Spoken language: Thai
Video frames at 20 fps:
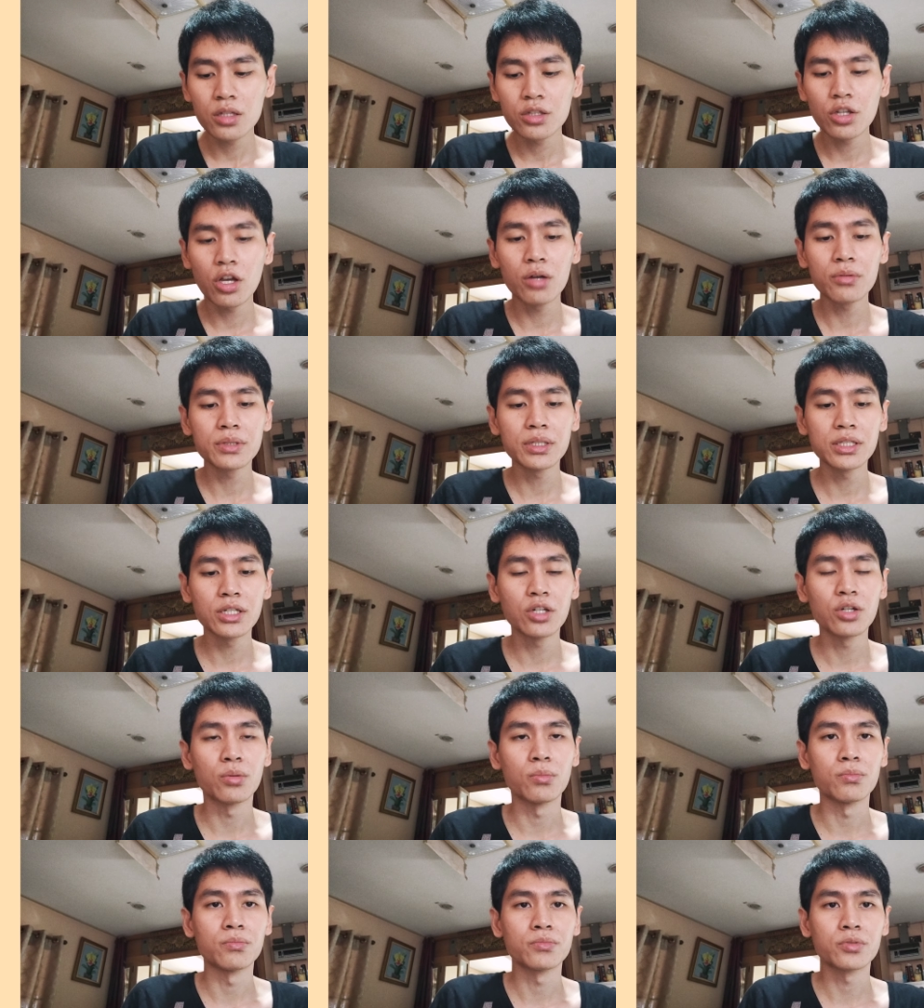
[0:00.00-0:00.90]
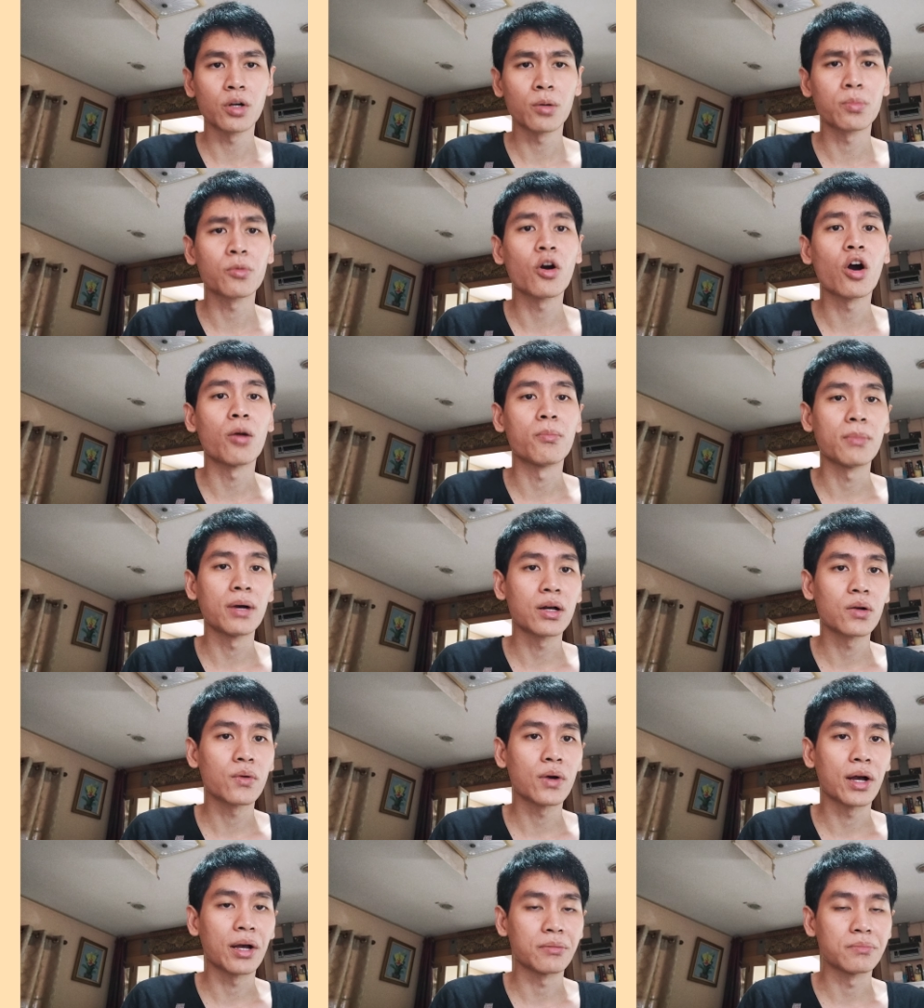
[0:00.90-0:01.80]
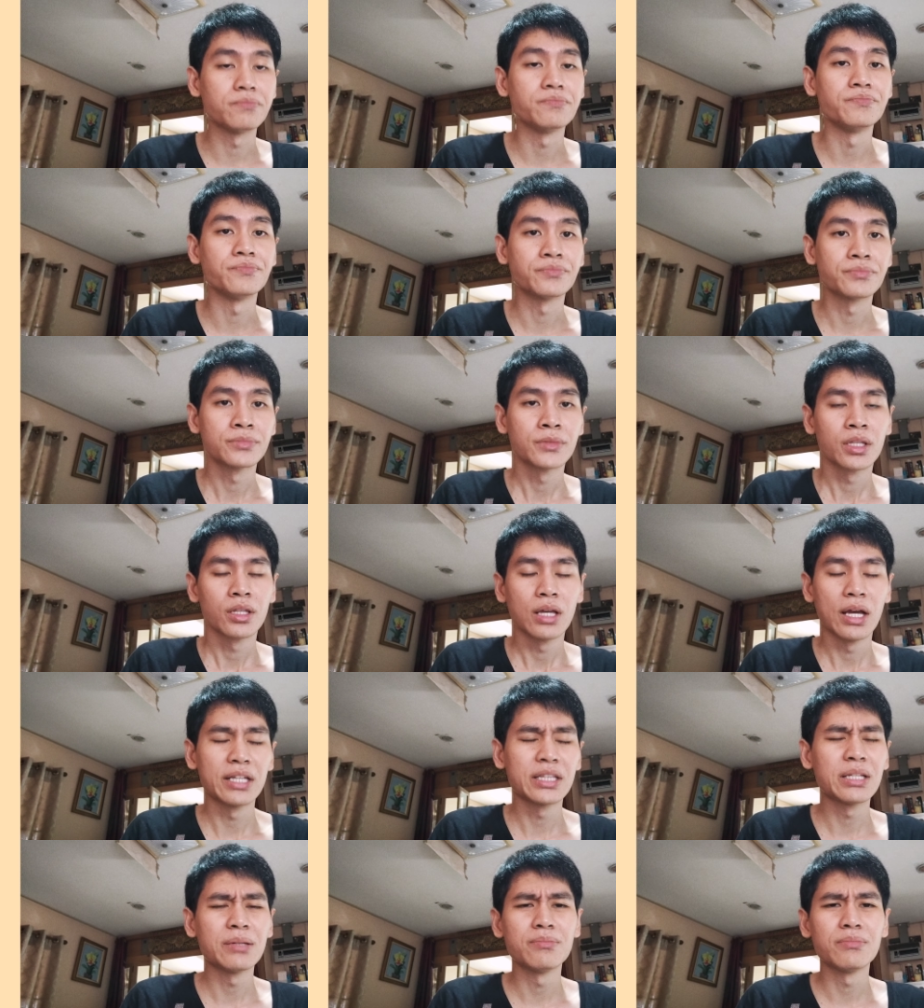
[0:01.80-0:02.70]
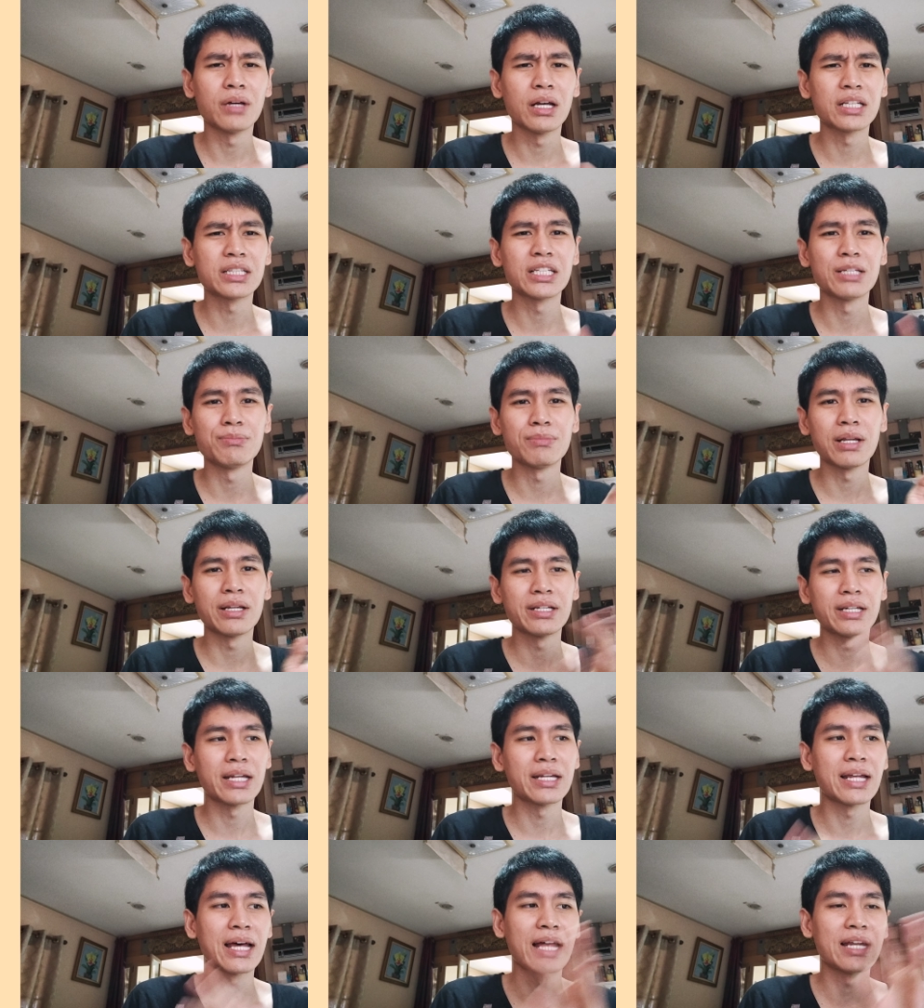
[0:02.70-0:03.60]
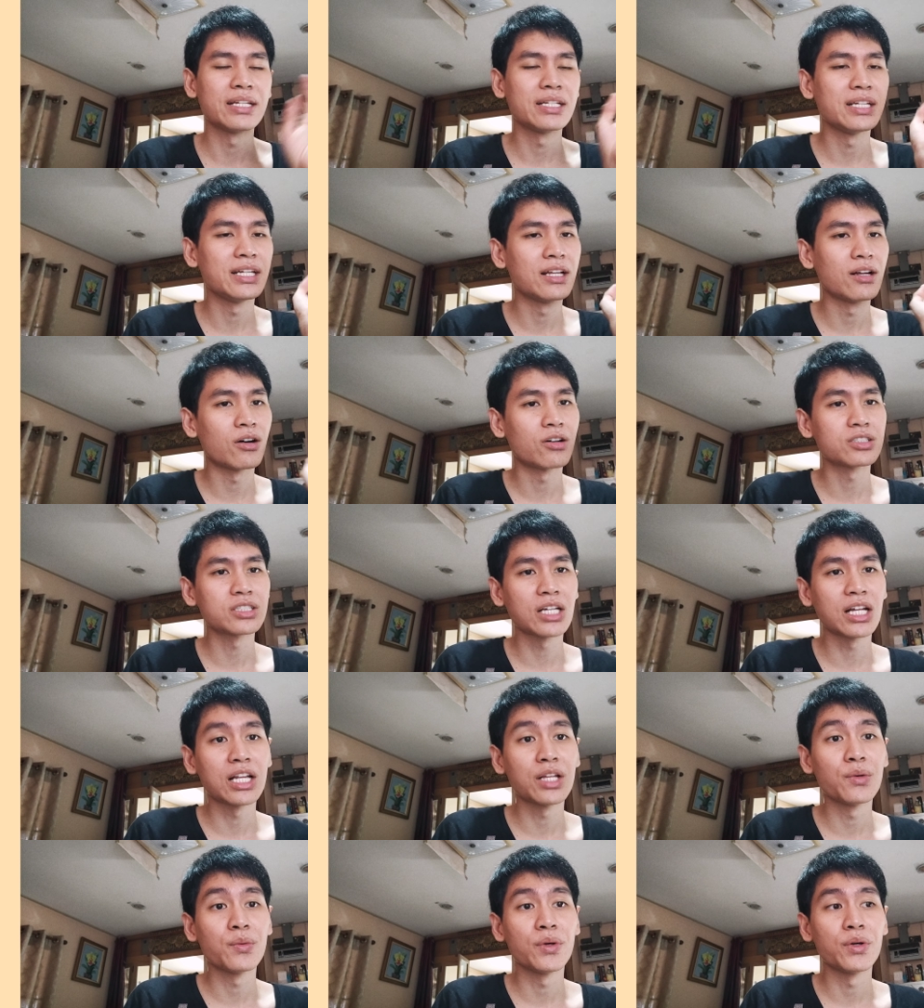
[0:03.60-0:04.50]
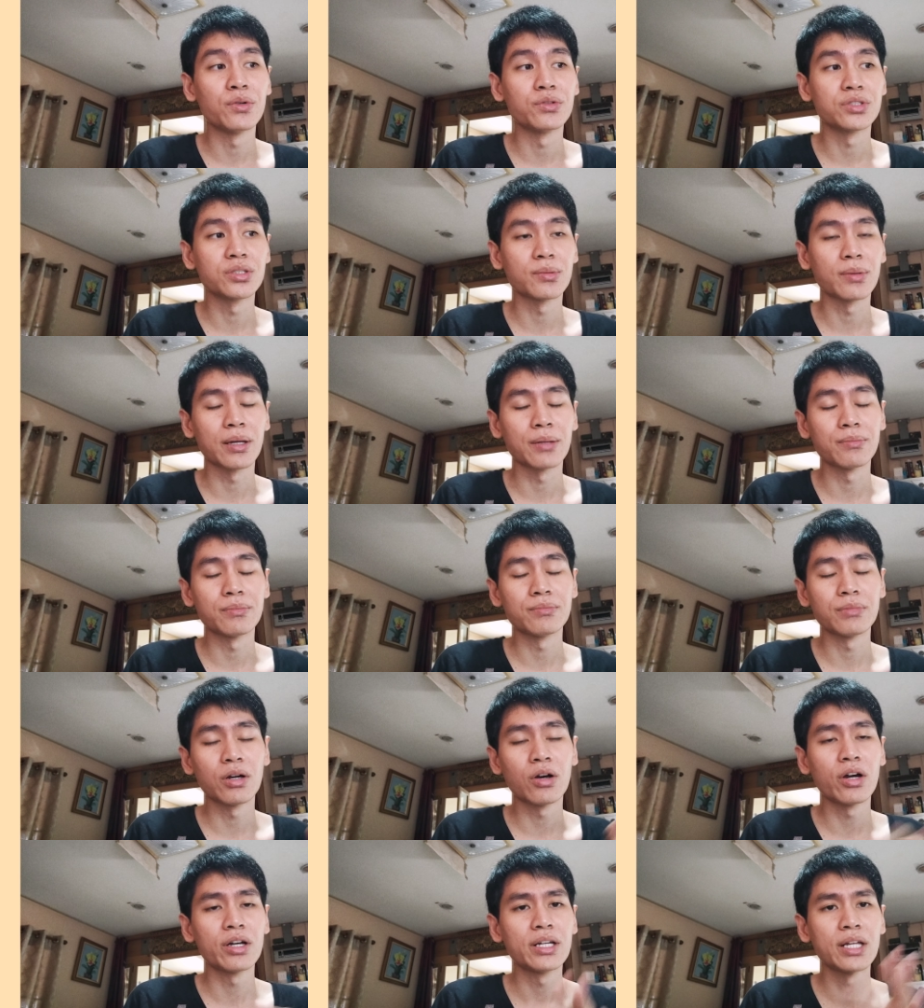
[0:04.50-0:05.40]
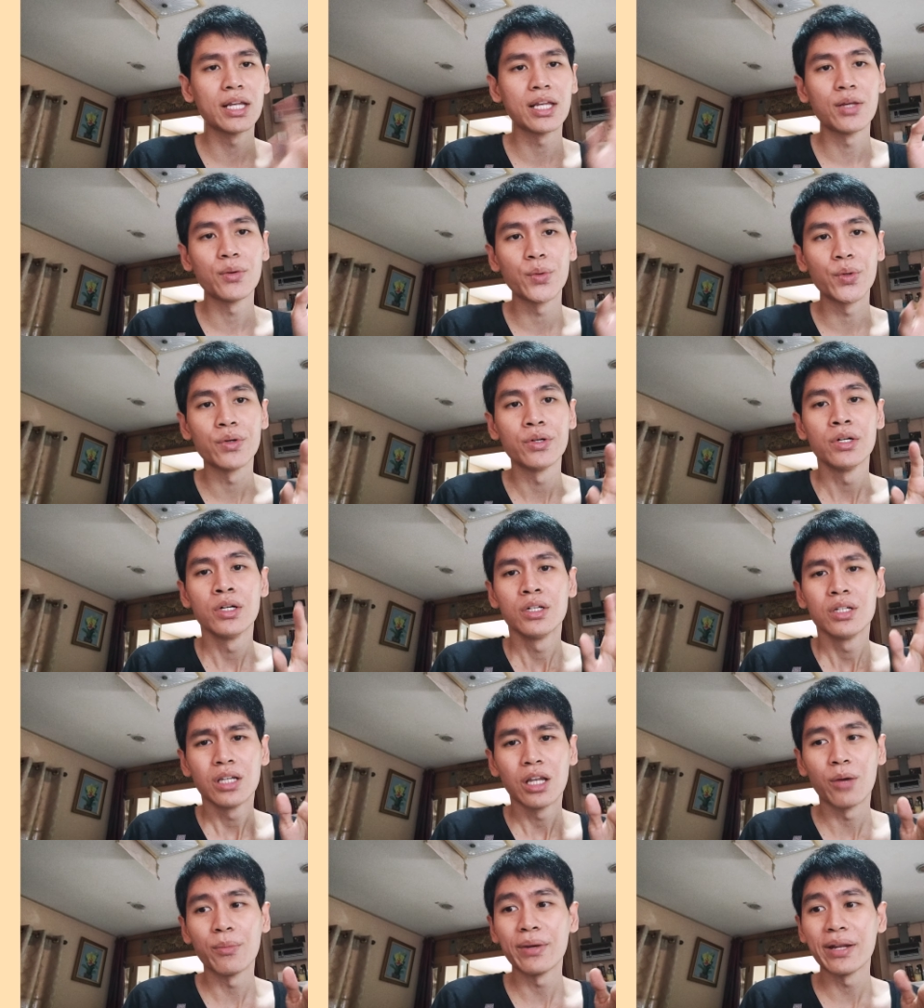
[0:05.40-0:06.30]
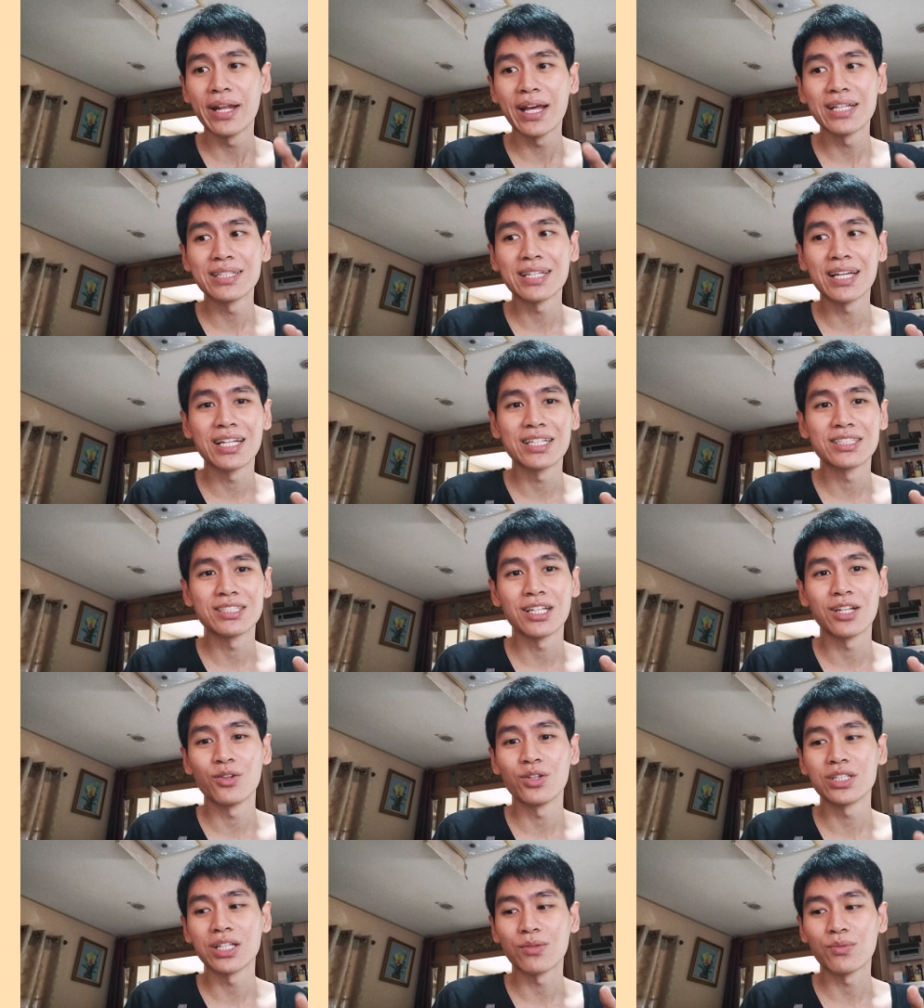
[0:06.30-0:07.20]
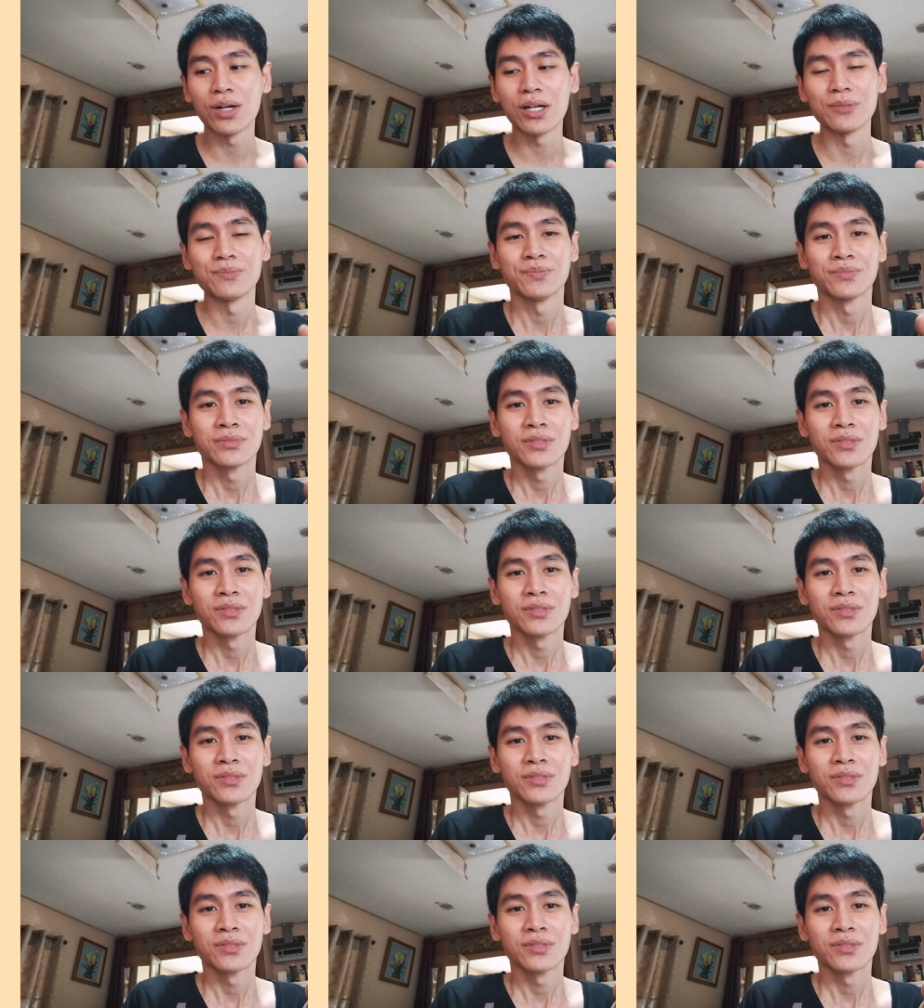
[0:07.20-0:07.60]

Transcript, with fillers: ชอบกินขนมกรอบๆมากกว่าอืมไอติมไอติมนานๆทีเราก็จะรีวิวใช่ไหมไม่ค่อยได้รีวิวเราไม่แน่ใจชัดด้วยซ้ำว่า